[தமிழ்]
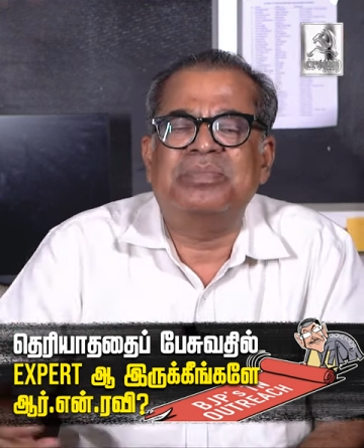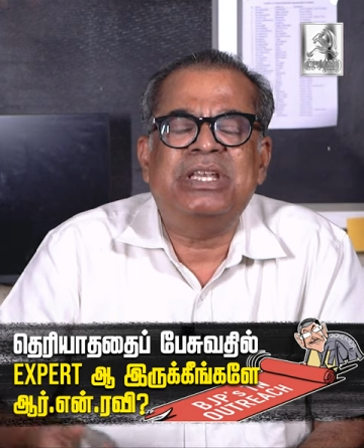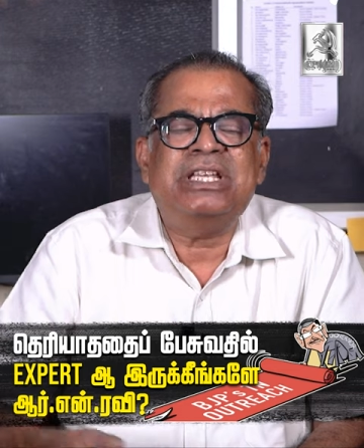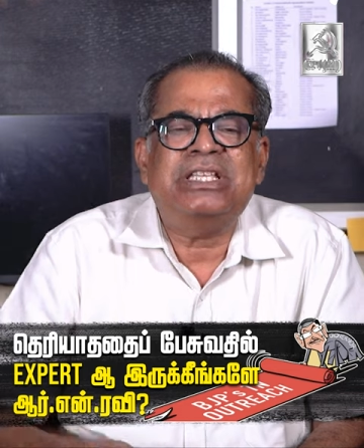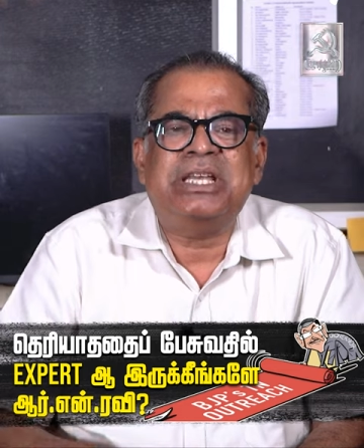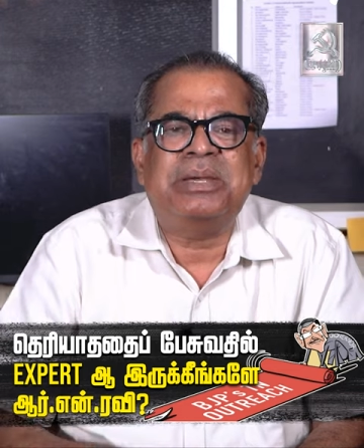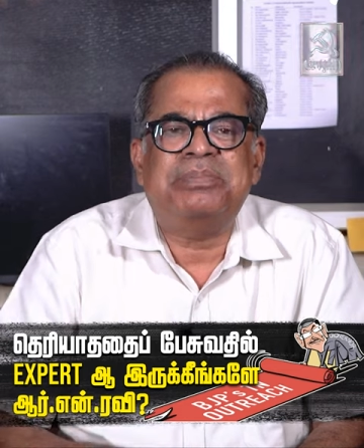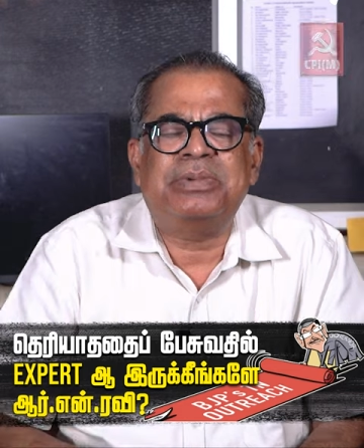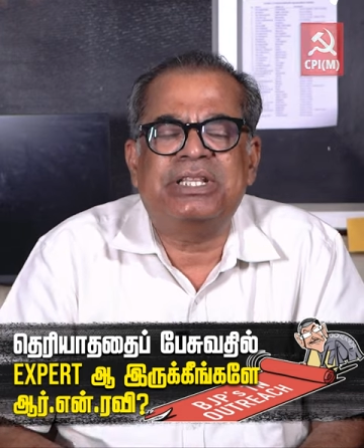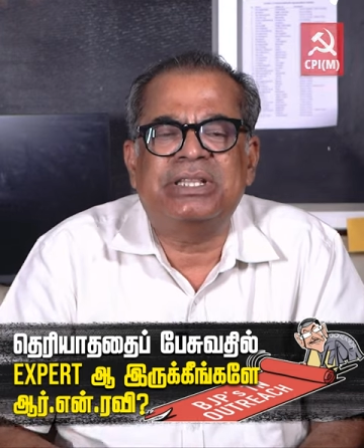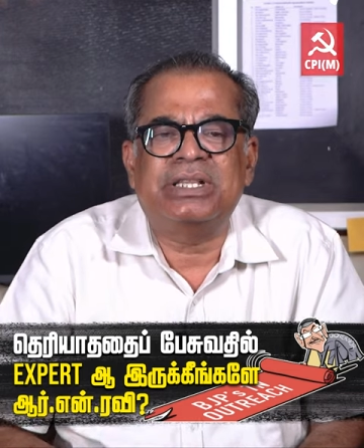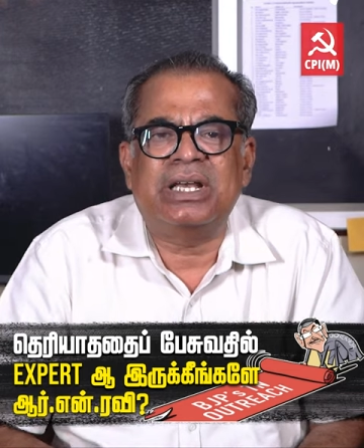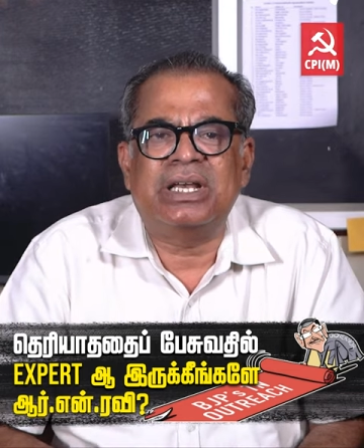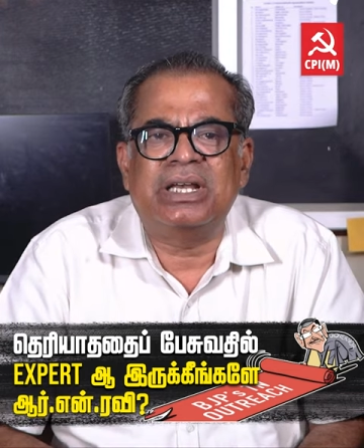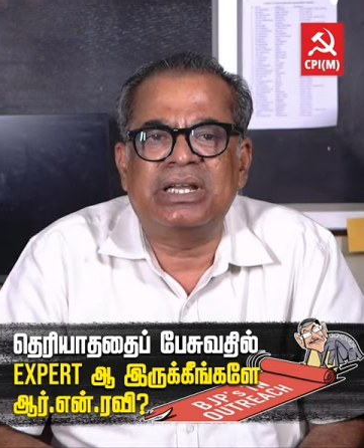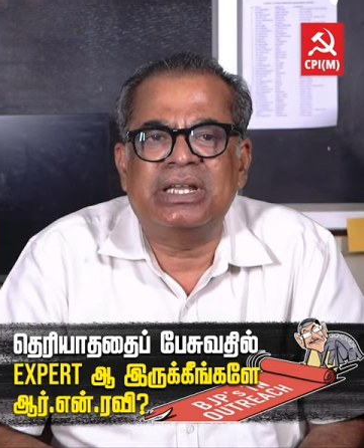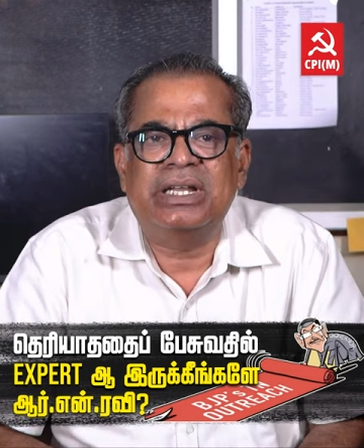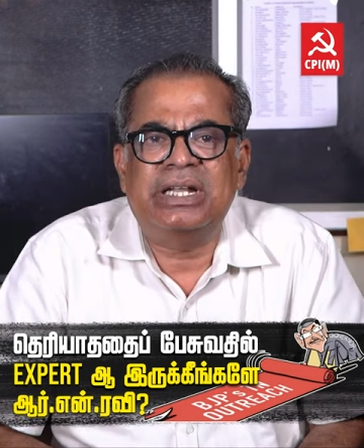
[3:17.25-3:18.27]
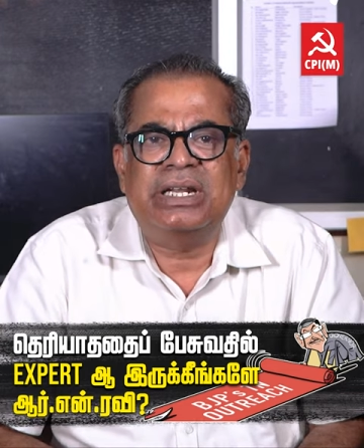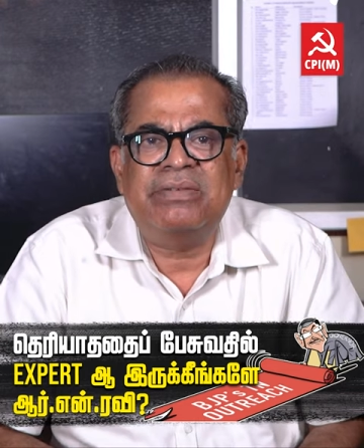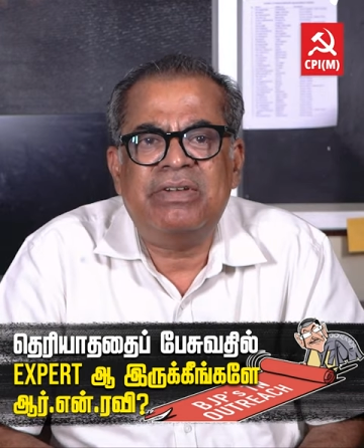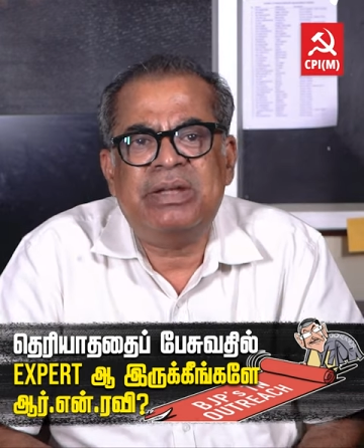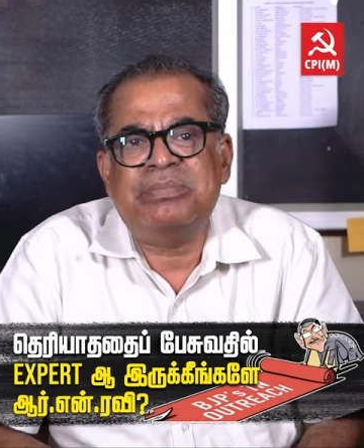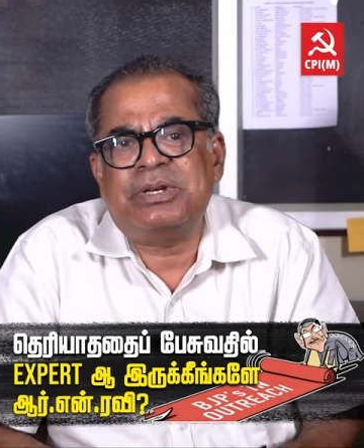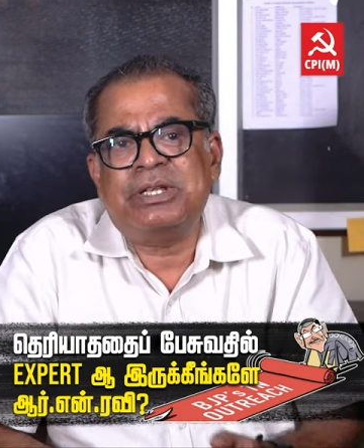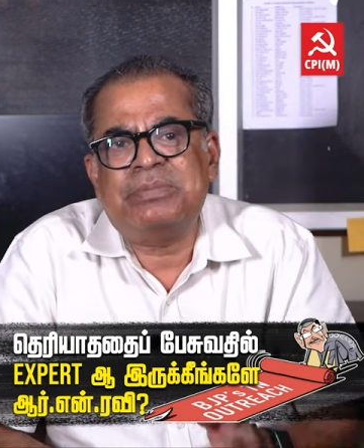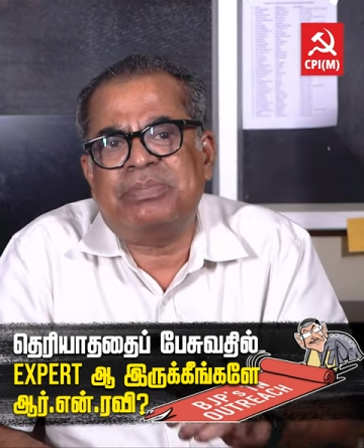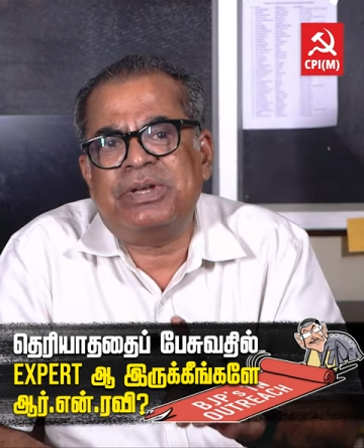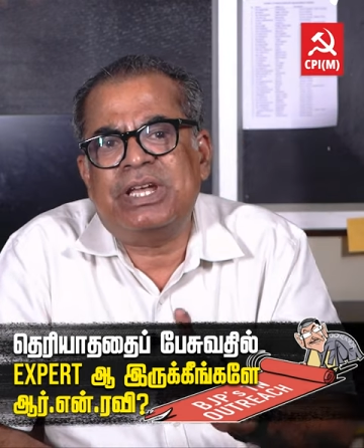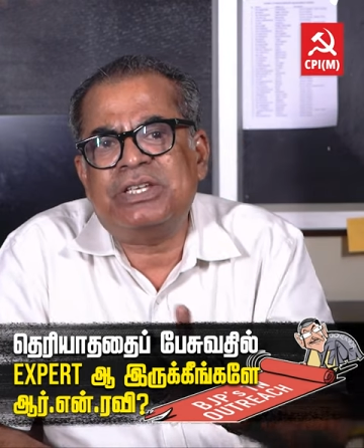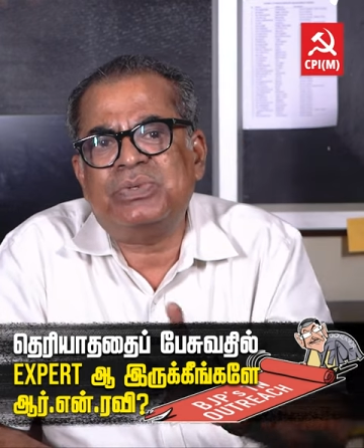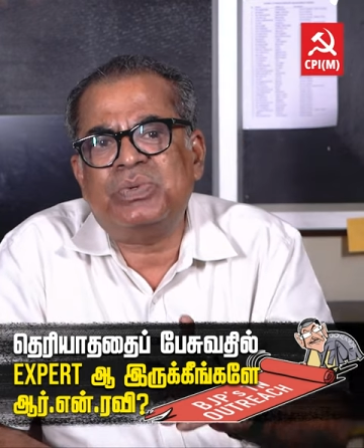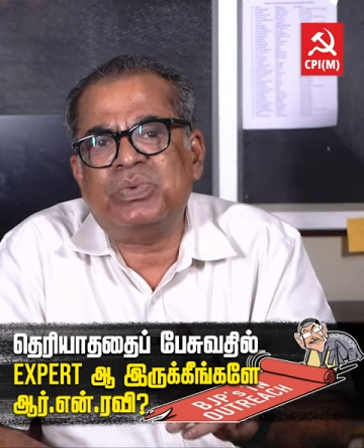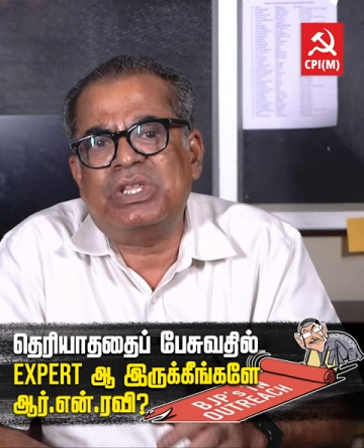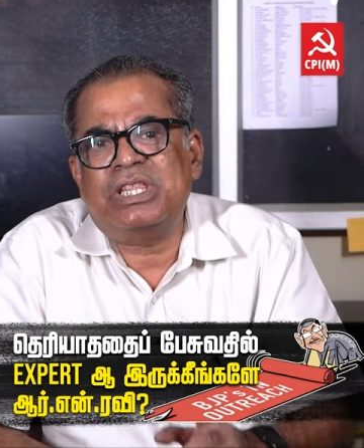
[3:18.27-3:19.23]
பிஜேபியும் தான் எனவே இப்படி
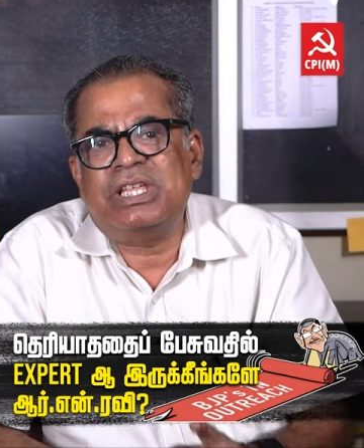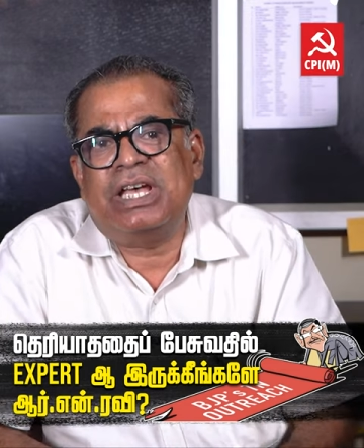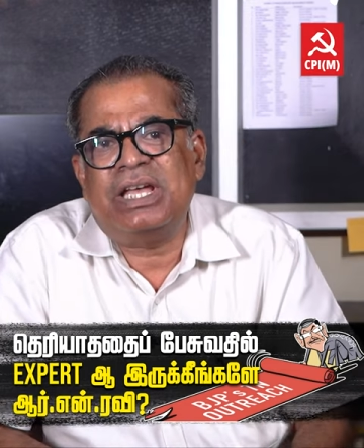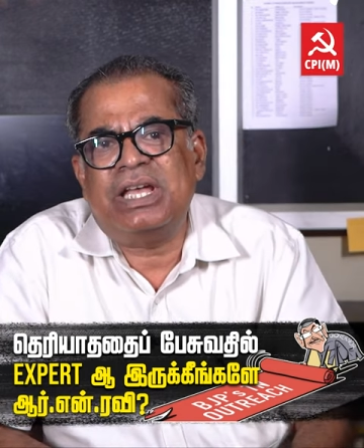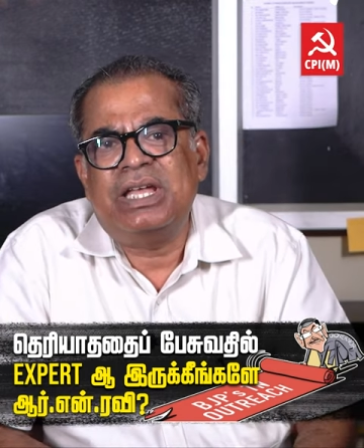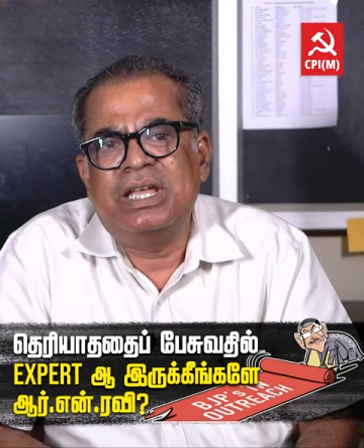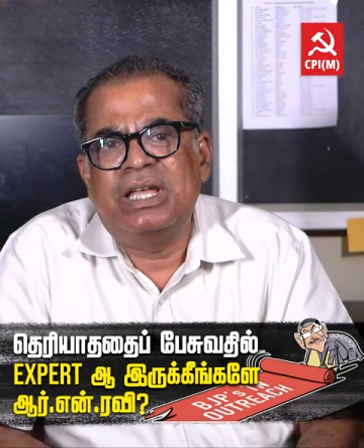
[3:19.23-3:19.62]
பேசுவதை